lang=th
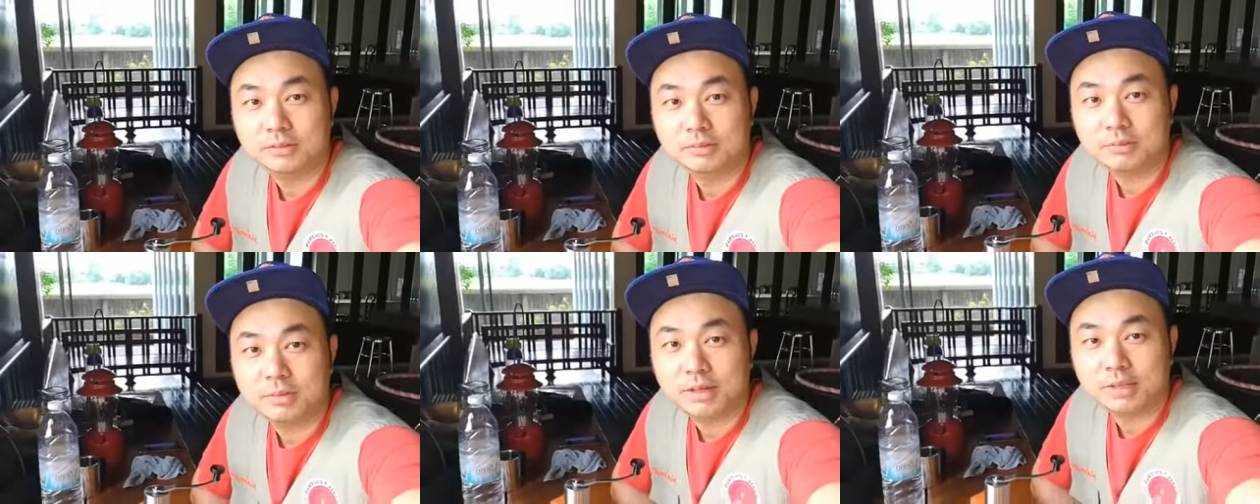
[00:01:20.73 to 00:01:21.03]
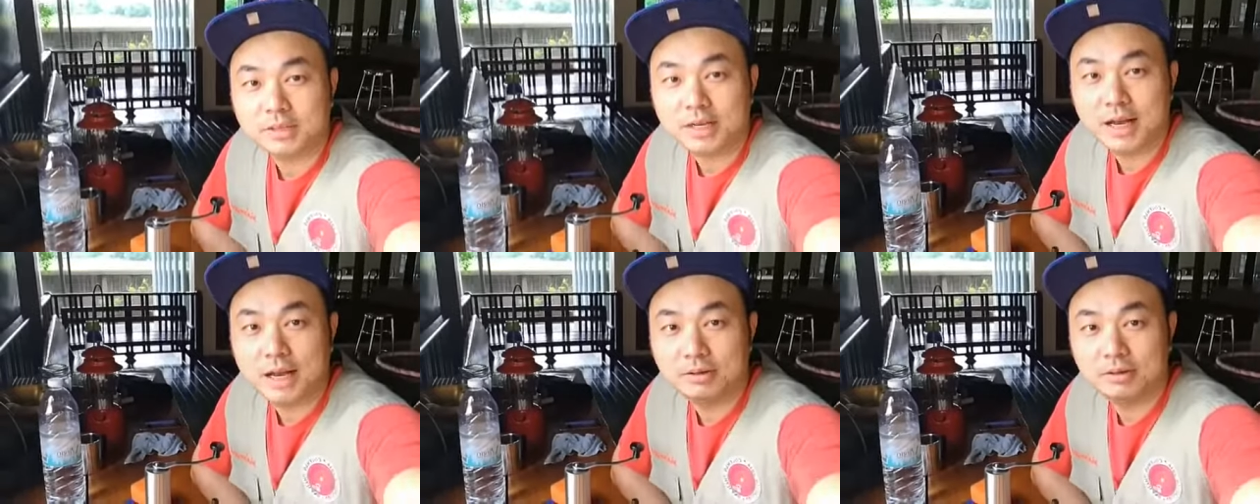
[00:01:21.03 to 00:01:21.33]
มา
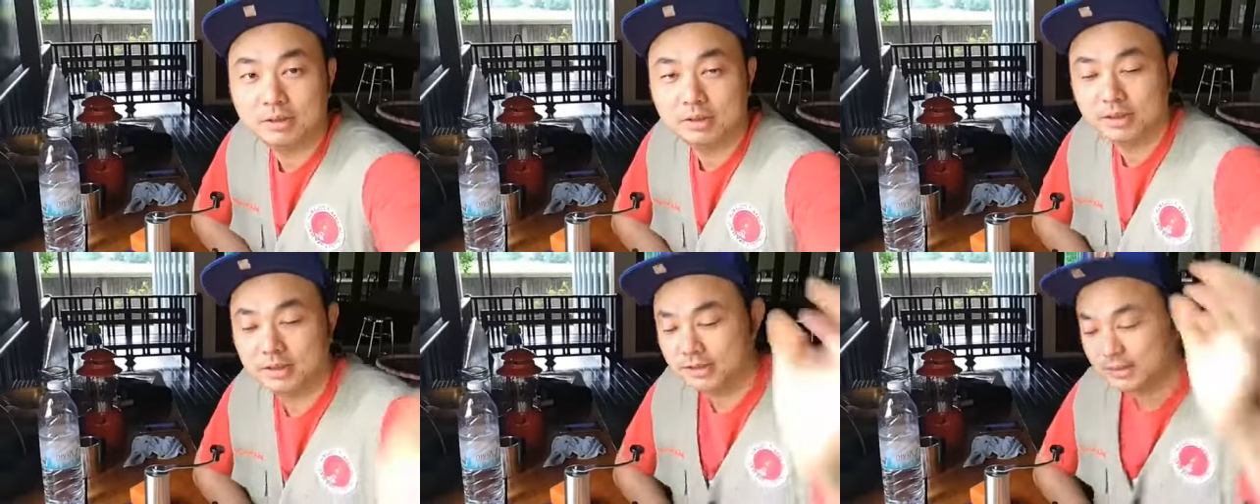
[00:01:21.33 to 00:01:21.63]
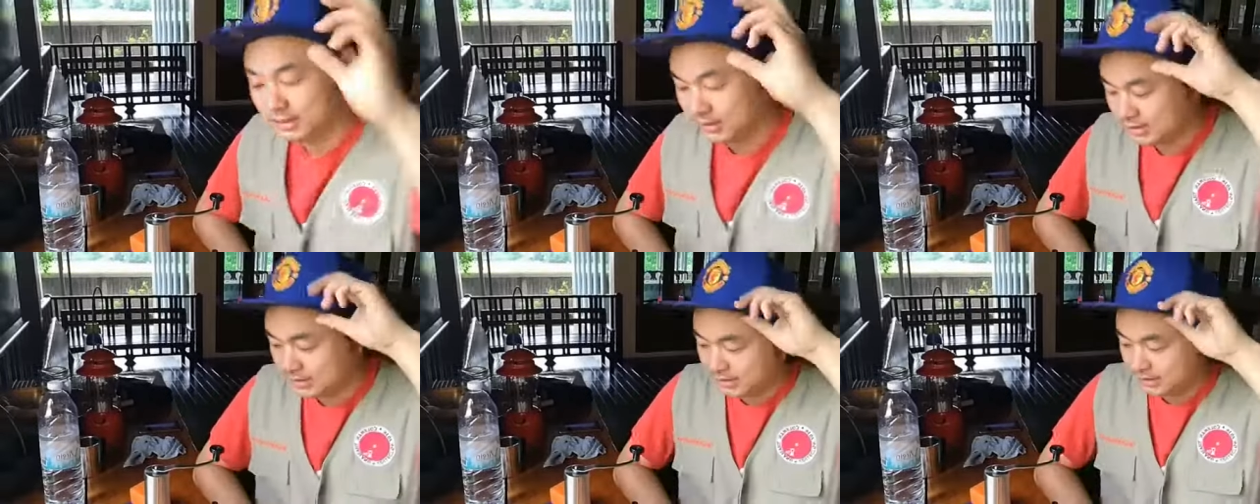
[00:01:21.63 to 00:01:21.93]
เช้าเลย
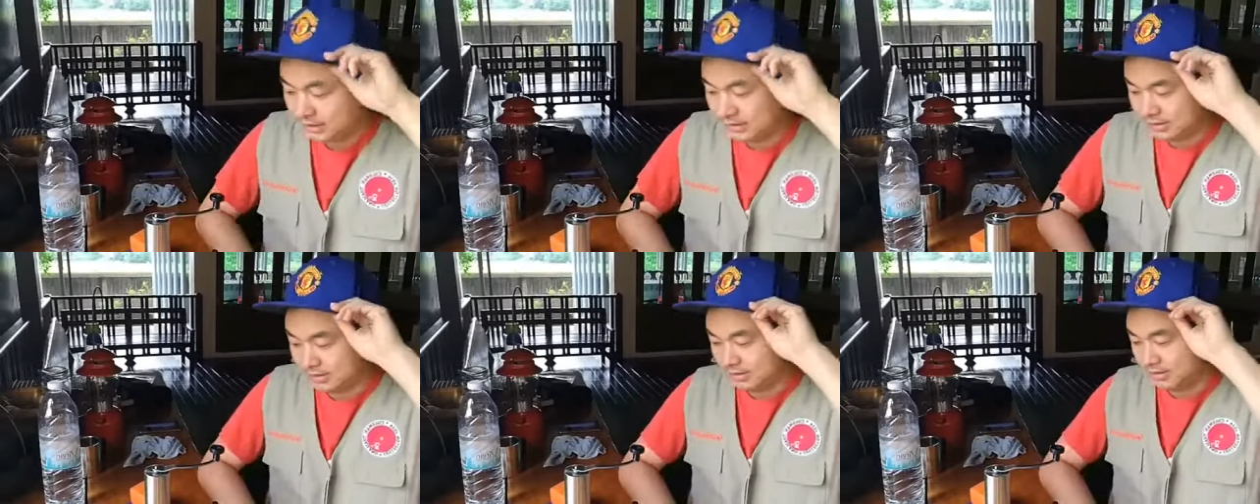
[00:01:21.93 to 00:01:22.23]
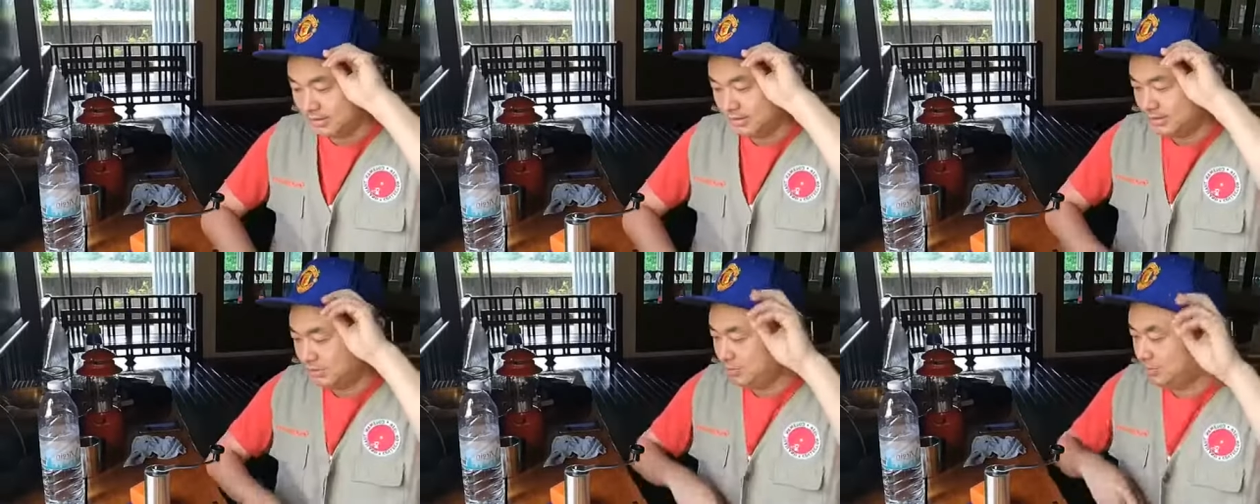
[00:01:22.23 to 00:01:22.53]

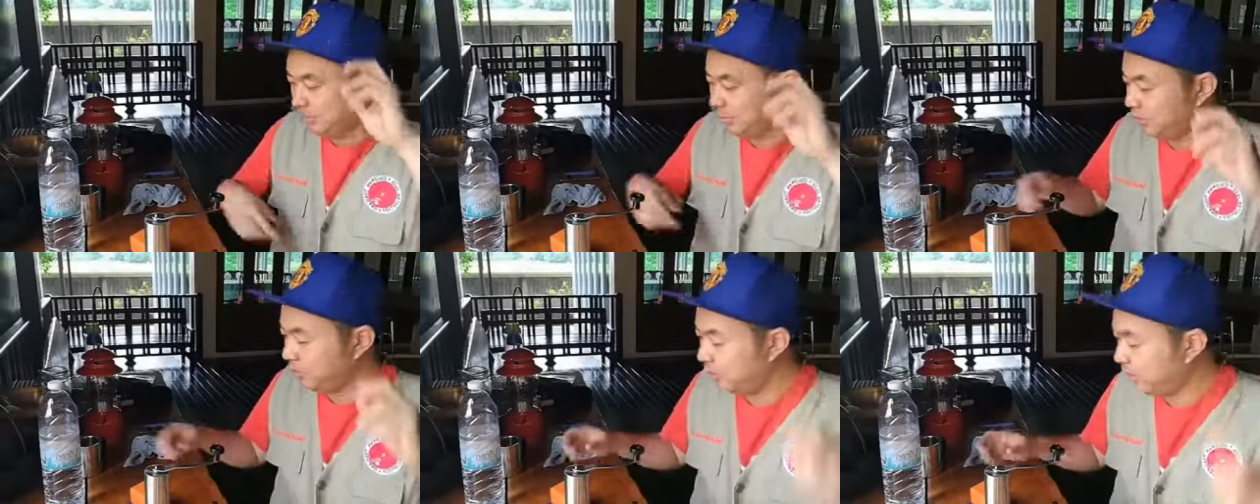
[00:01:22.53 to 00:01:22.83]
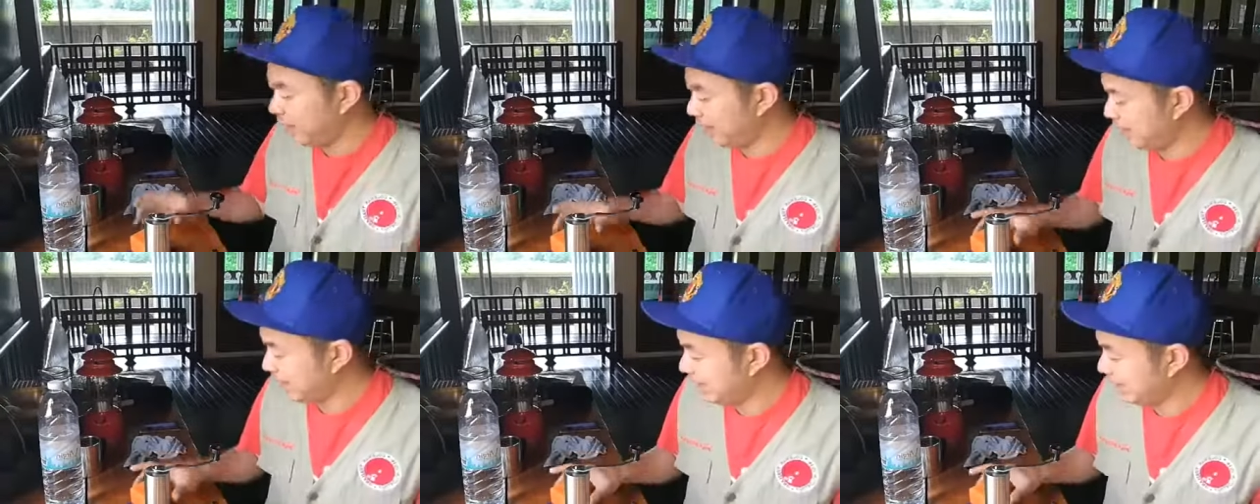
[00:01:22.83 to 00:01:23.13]
เพราะว่า